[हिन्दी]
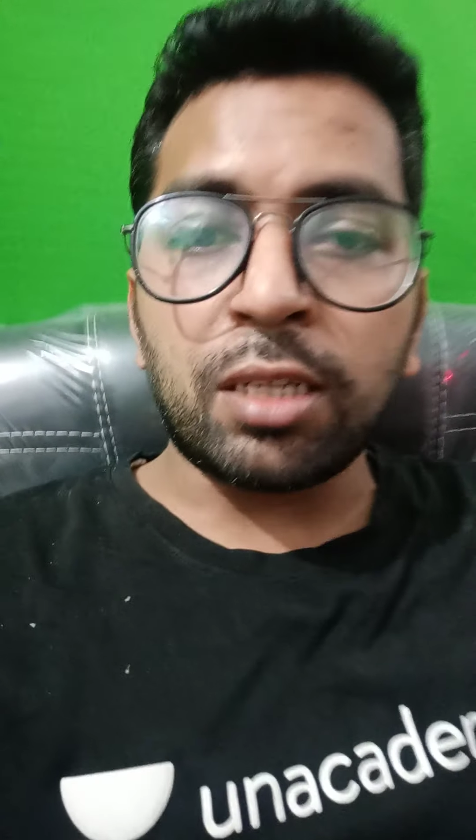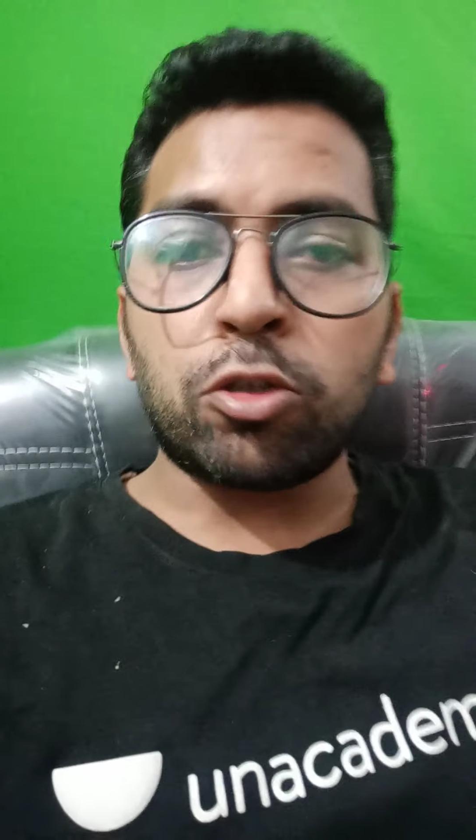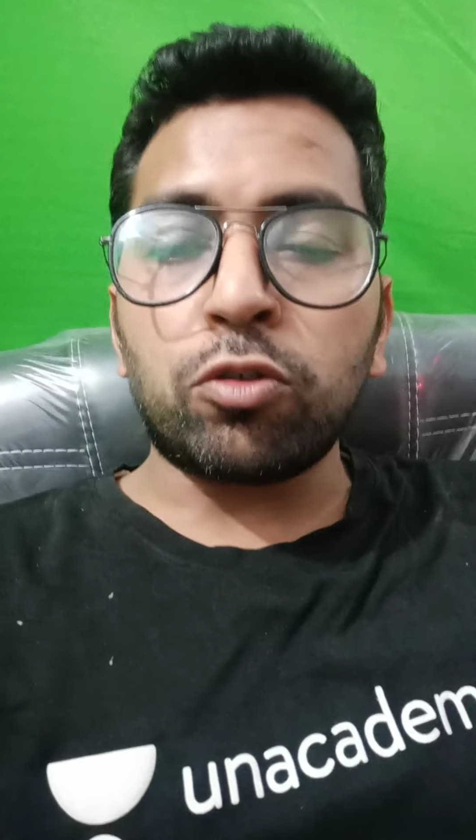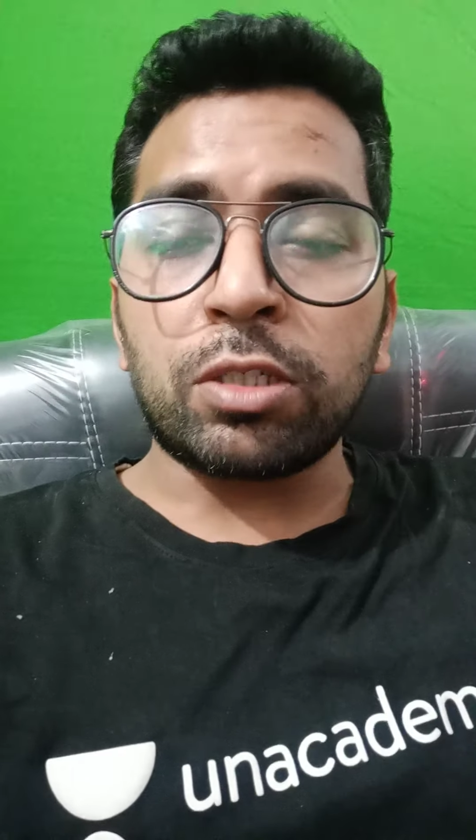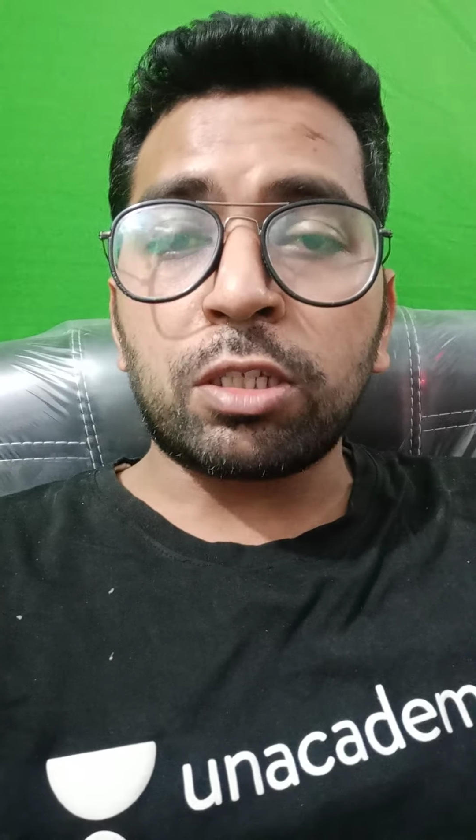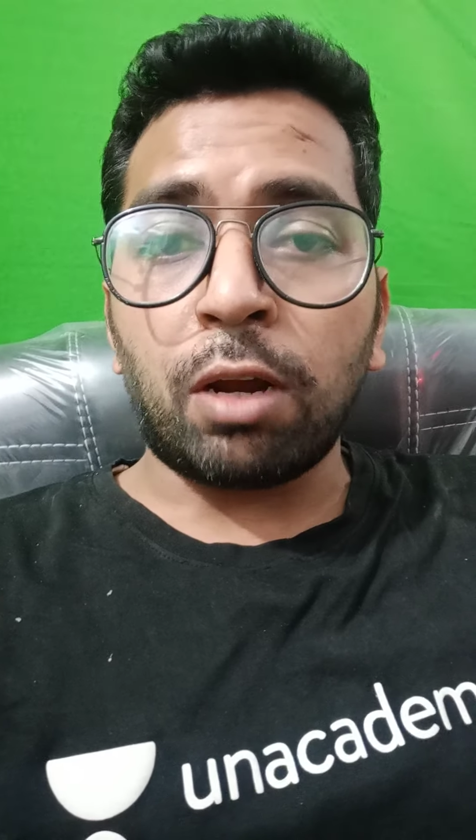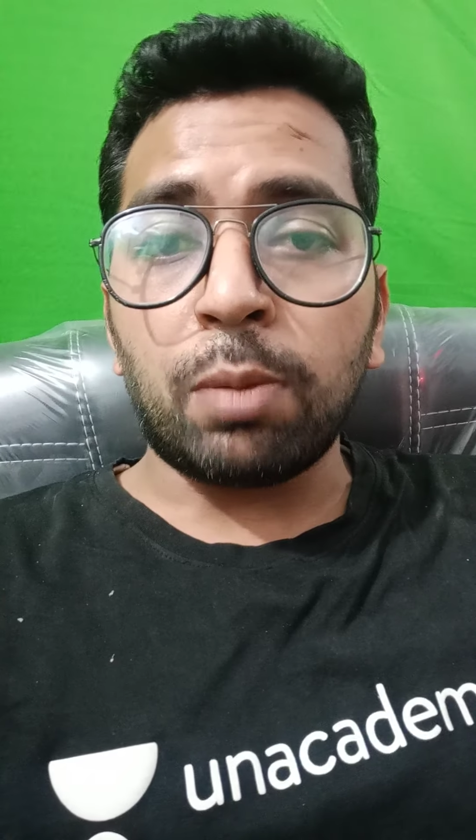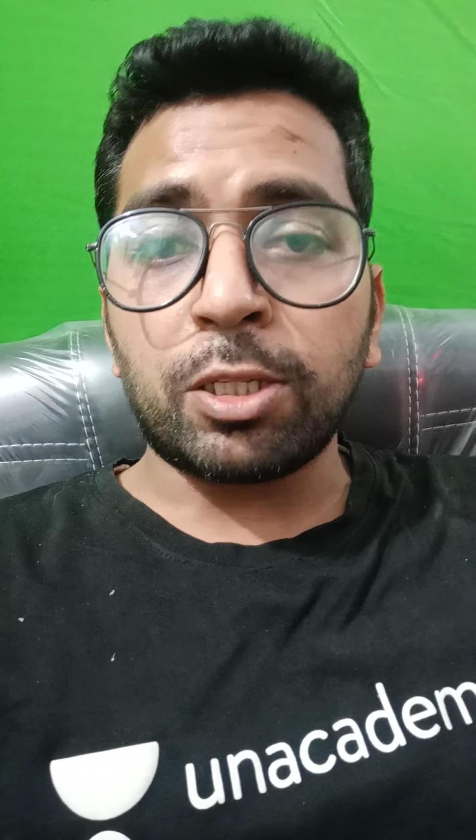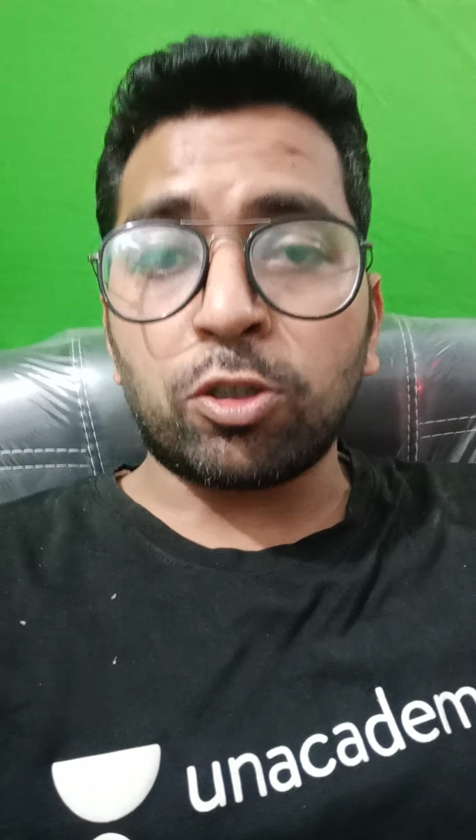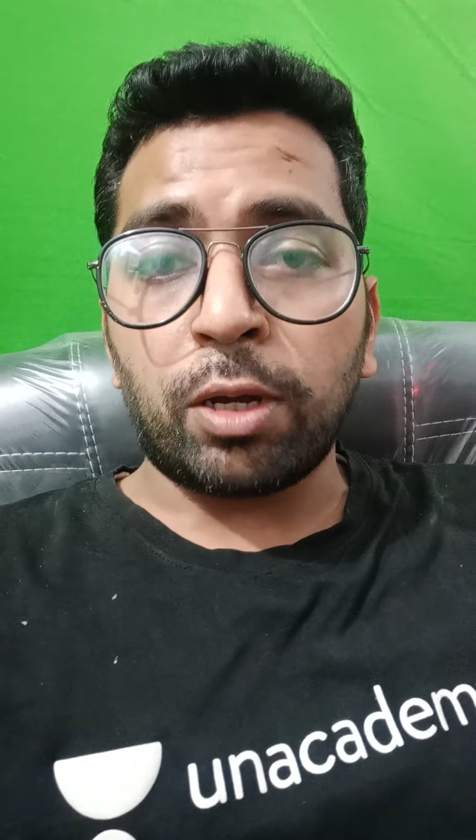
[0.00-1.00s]
यूनिवर्सिटी वाले
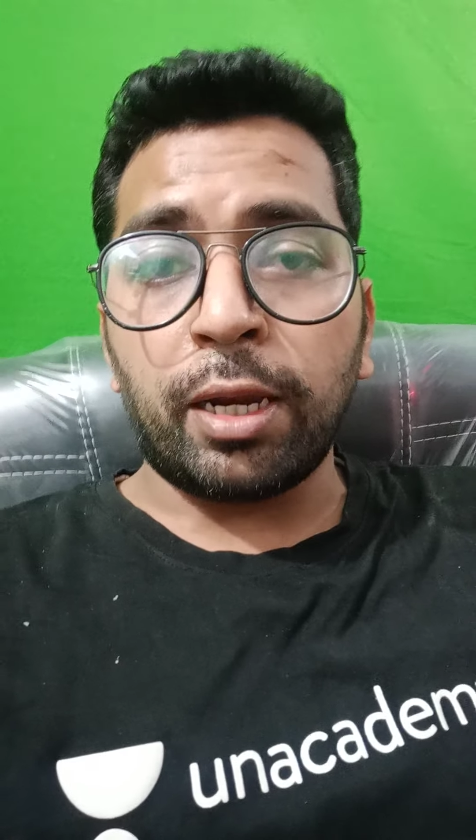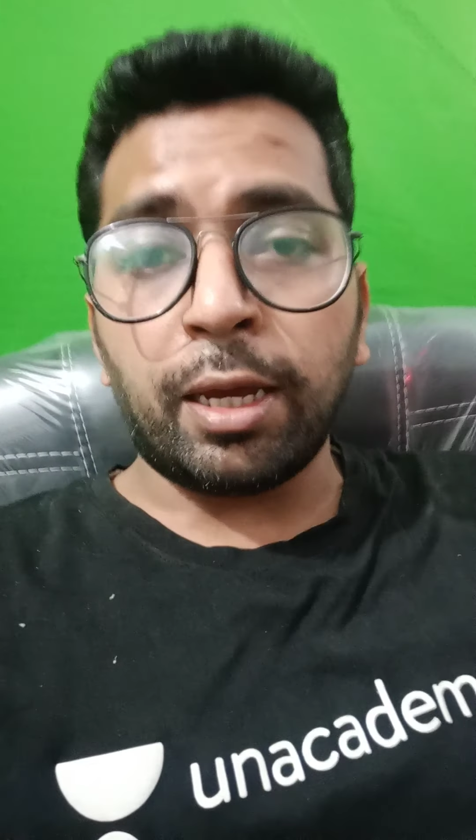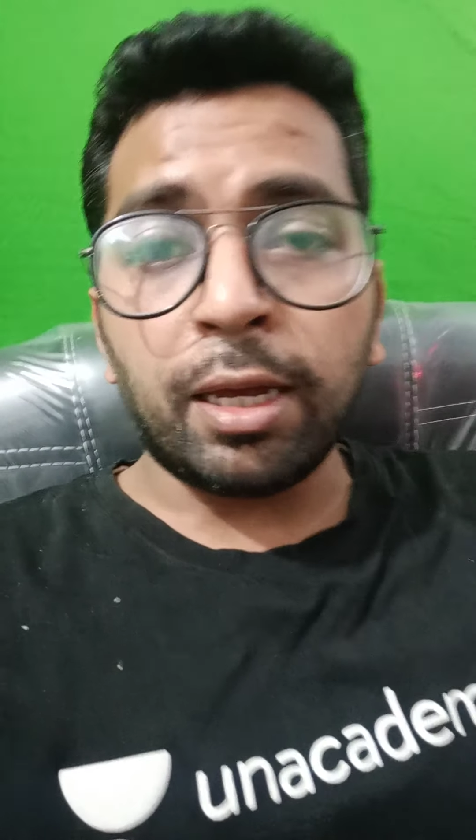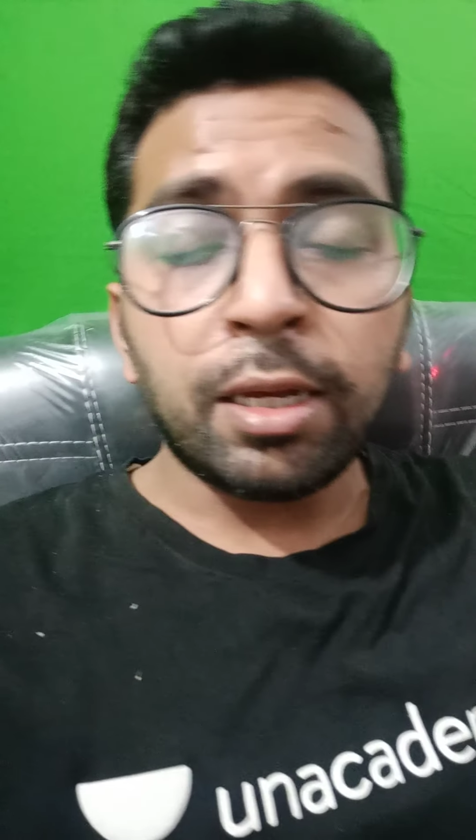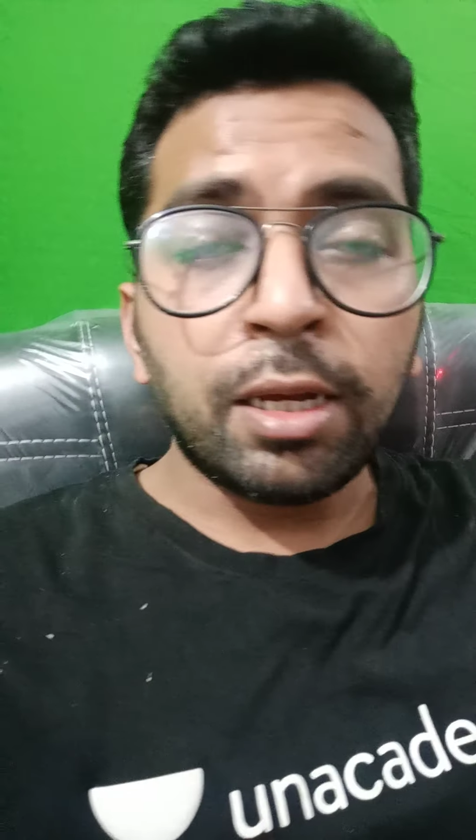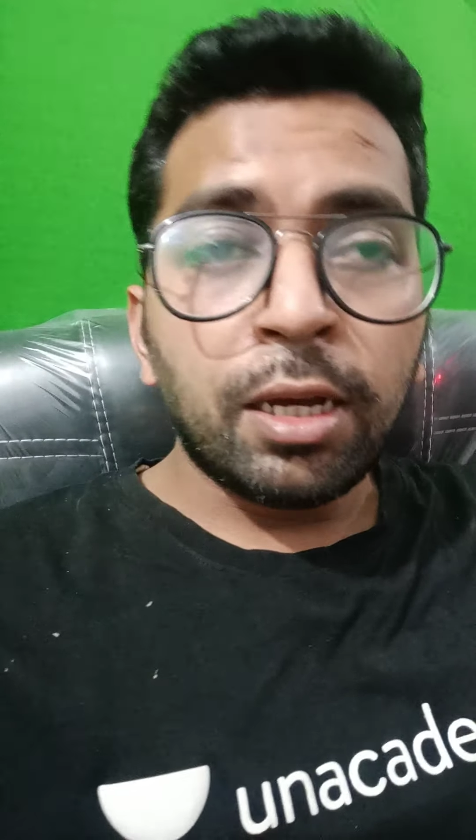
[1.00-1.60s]
बच्चों के लिए